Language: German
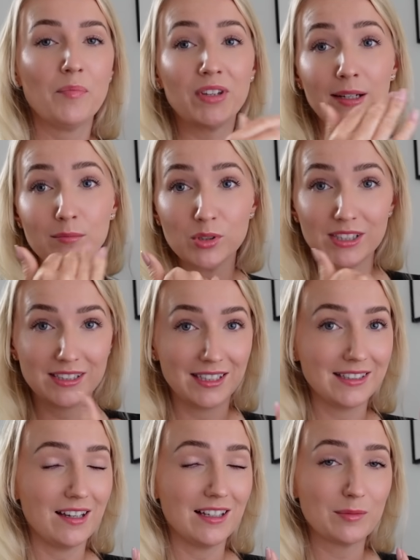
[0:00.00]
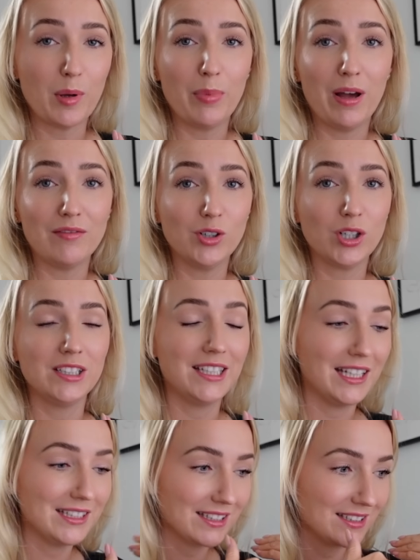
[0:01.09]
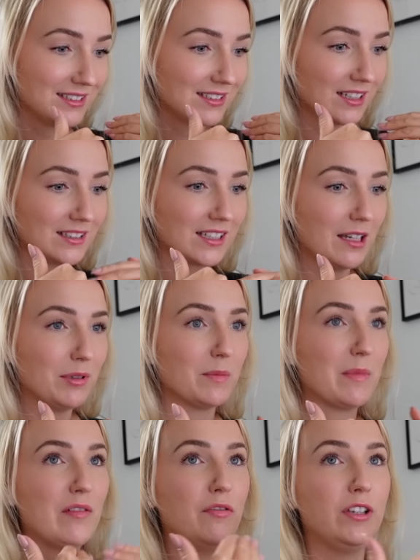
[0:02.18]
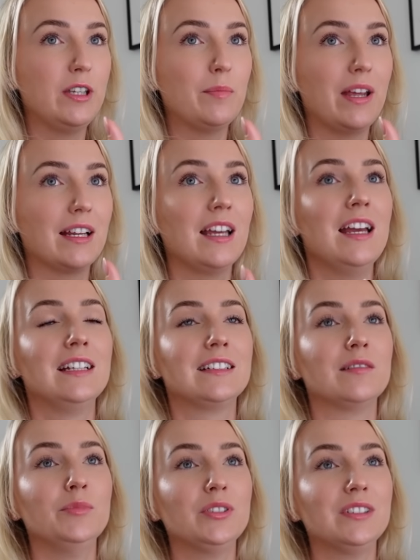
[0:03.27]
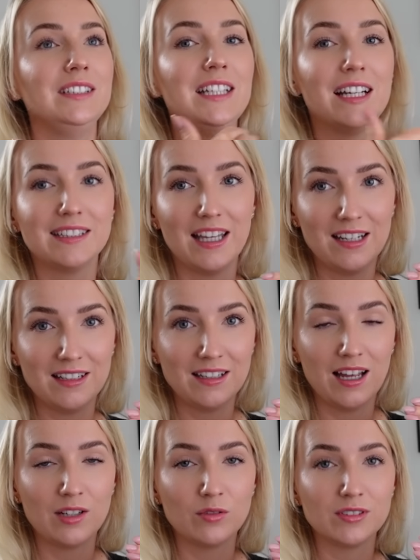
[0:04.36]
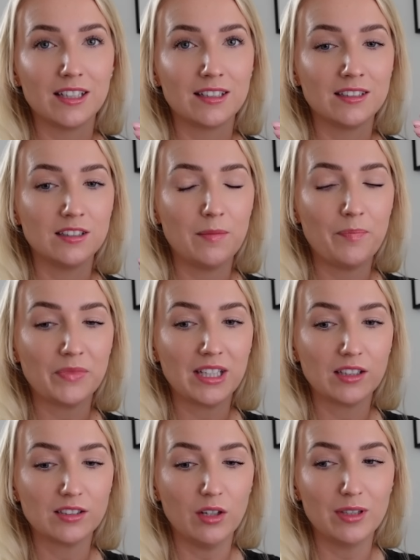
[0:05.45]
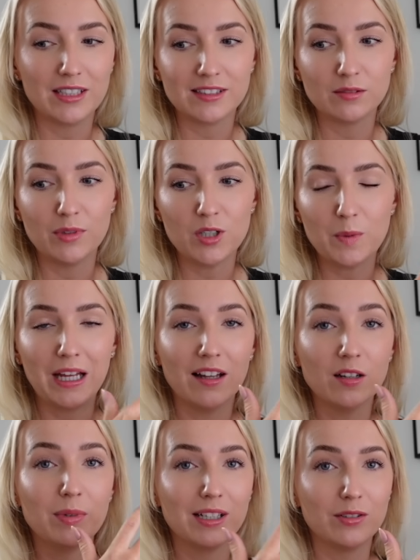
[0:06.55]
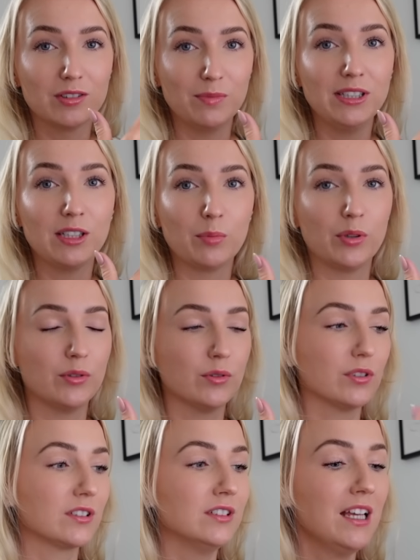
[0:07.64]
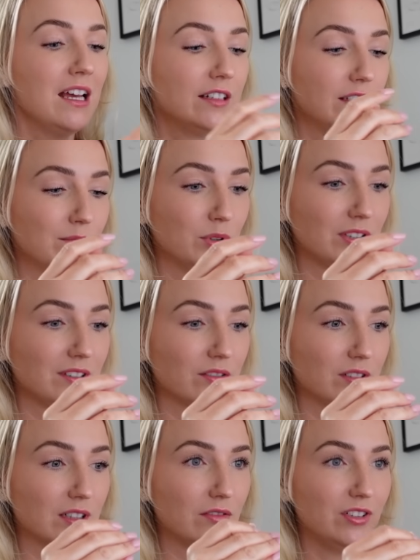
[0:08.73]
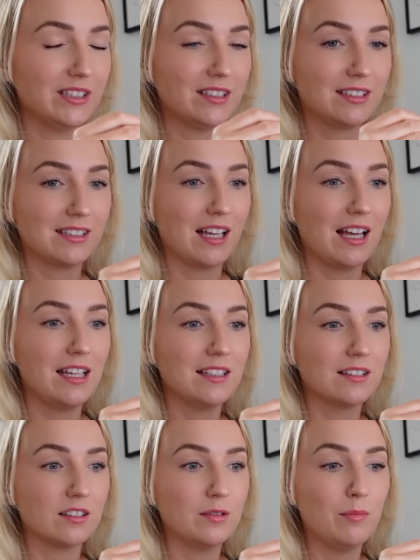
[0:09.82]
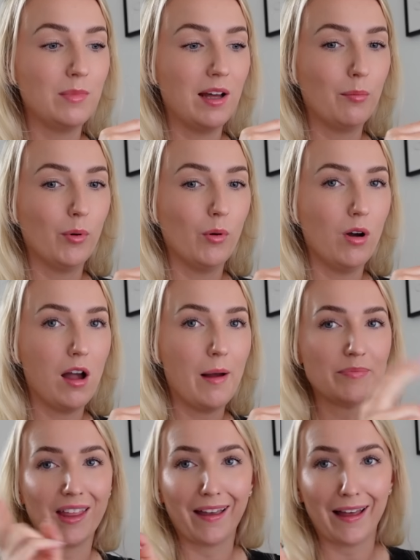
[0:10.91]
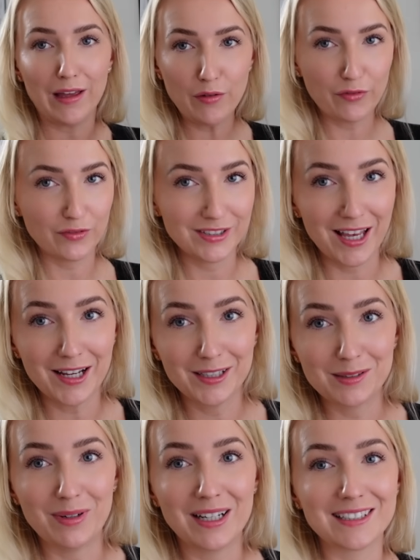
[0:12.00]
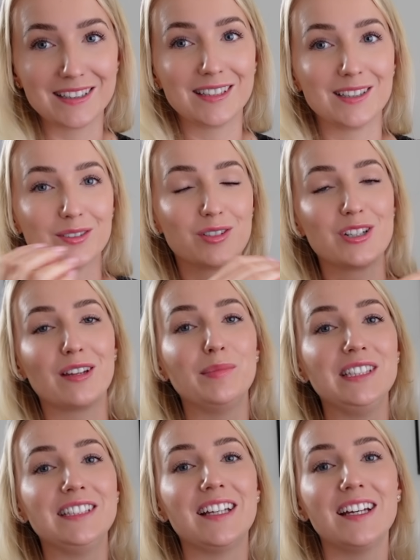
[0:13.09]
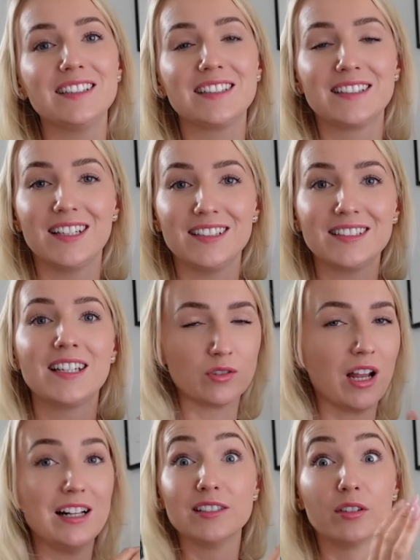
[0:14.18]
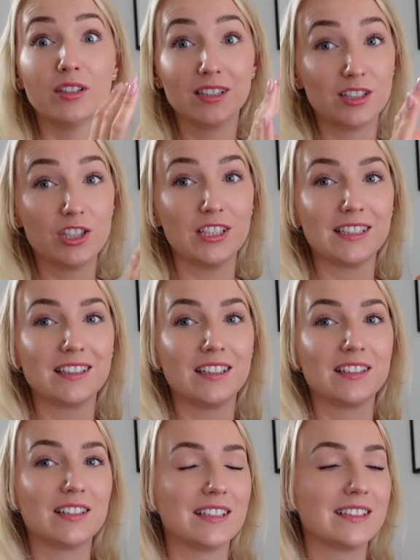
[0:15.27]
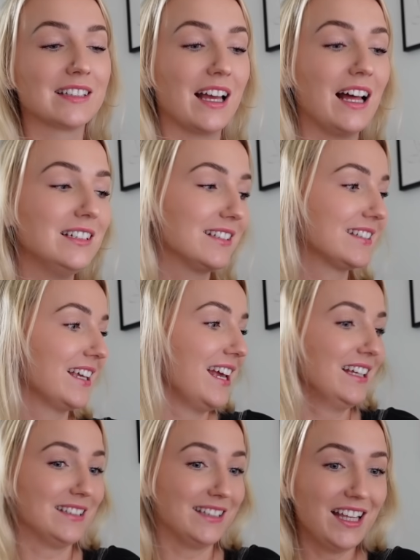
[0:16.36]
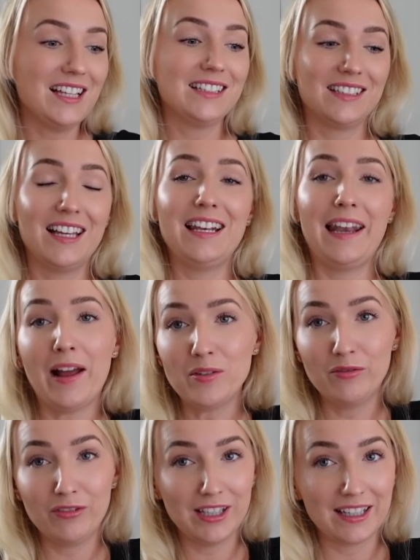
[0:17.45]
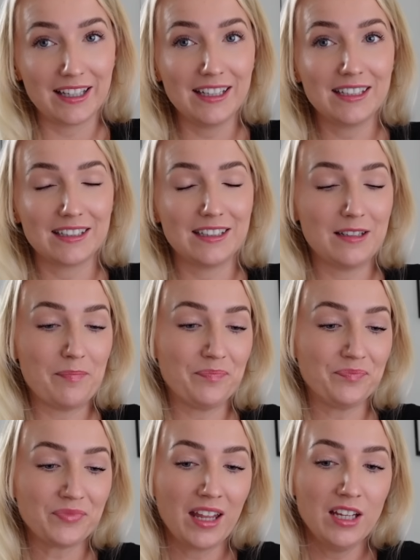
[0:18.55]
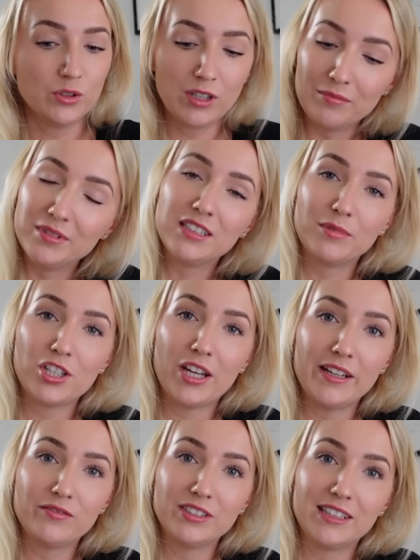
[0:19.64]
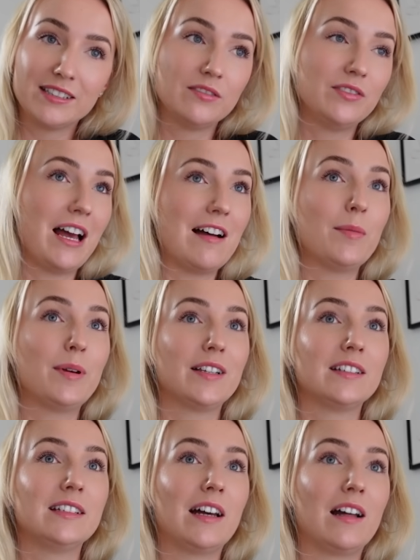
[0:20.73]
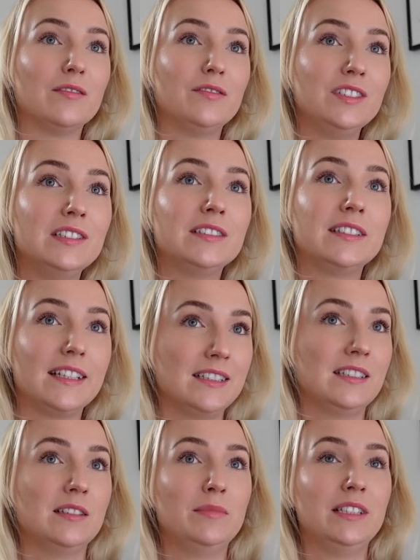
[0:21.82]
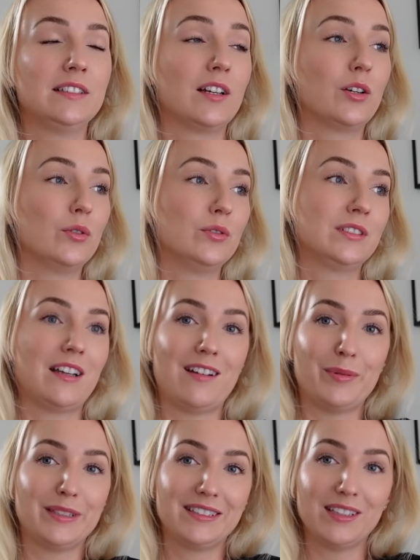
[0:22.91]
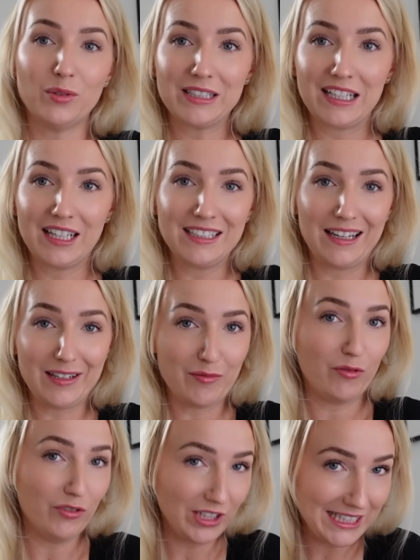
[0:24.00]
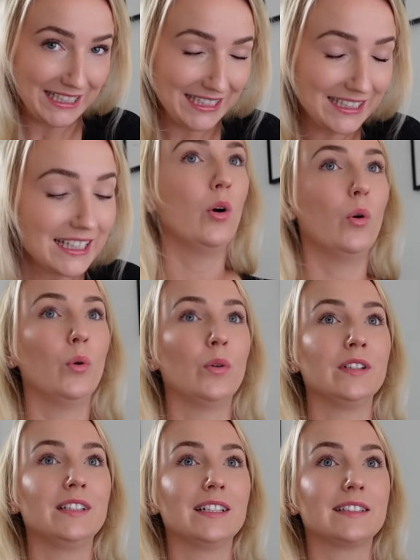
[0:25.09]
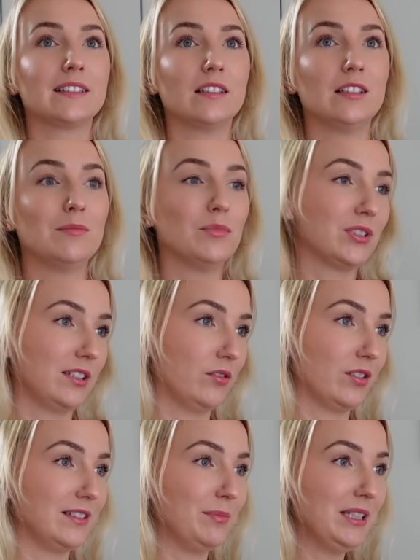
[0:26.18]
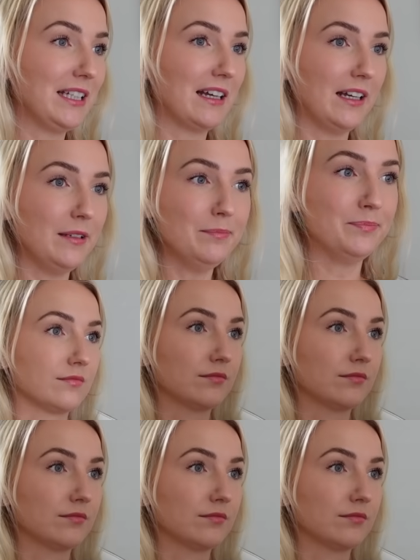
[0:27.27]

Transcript: Dann muss ich das ja erstmal ein paar Wochen testen. Dann gebe ich mein Feedback. Dann müssen die das ändern und dann ähm, ähm, dauert das zum Beispiel gerade bei Kosmetikprodukten, die müssen so eine gewisse Zeit im Labor reifen, sage ich mal. Das ist dann so ein Stabilitätstest und solche Geschichten. Also das ist alles sehr, sehr langwierig. Ähm, nur damit ihr Bescheid wisst, also wir arbeiten da an vielen Dingen im Hintergrund, aber es dauert gerade ein wenig. Und jetzt äh, muss ich auch ins Meeting rein.